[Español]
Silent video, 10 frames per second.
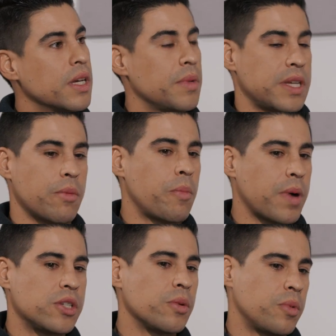me llamó
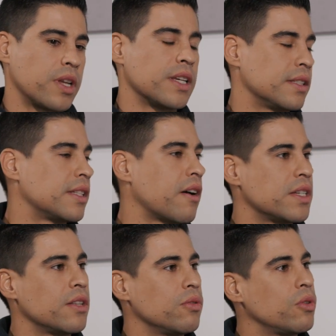Pacho porque estaba
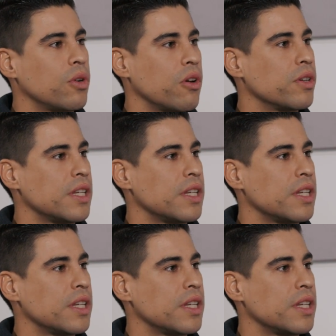haciendo un torneo